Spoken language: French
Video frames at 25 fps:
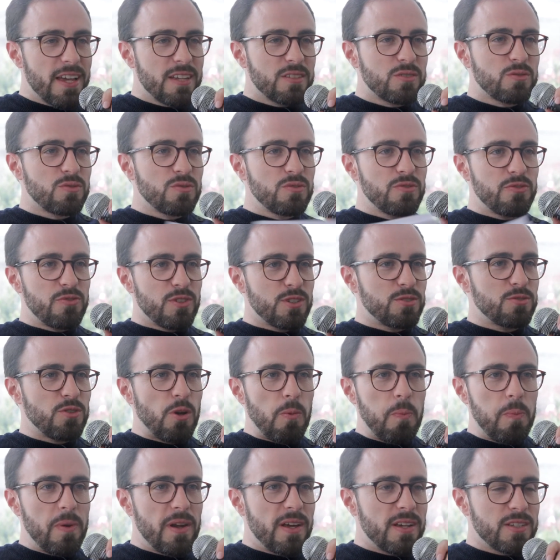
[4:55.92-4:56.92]
est-ce qu'une fois
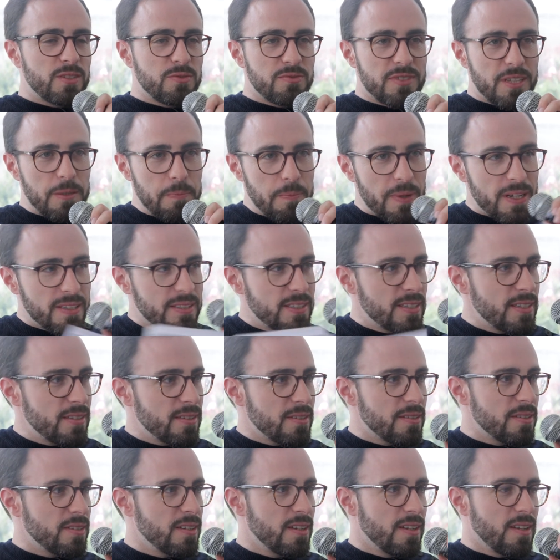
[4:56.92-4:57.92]
sur place, vous n'êtes pas dit
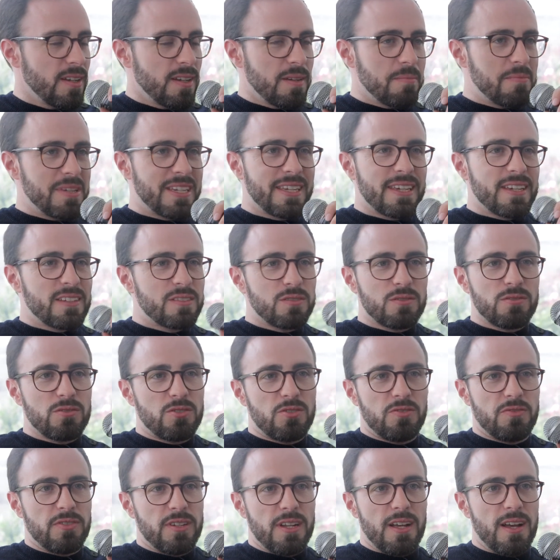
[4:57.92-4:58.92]
mais qu'est-ce que
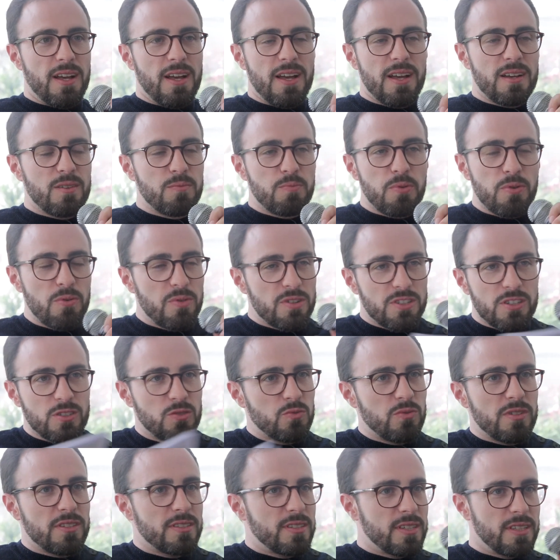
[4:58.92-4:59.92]
je fais là Pourquoi j'ai
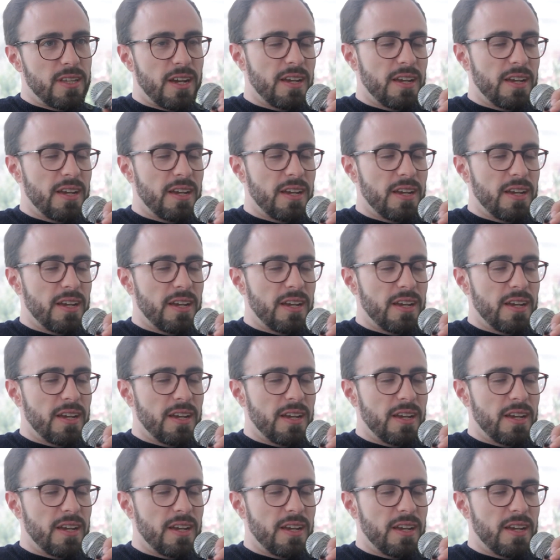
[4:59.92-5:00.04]
tout laissé